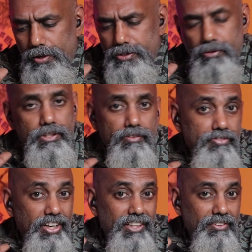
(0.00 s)
ஸோ வந்து
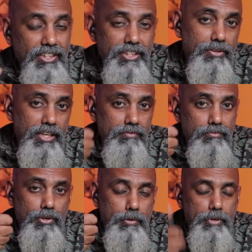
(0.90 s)
ஃபிட்டு வந்து இதோட
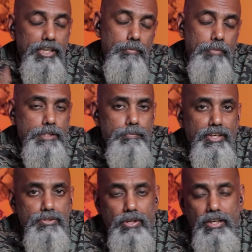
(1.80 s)
ஒரு பெரிய ப்ளஸ்
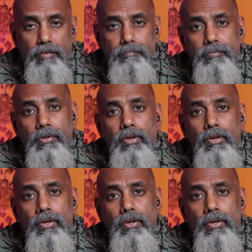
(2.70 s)
பாயிண்ட் சொல்லலாம்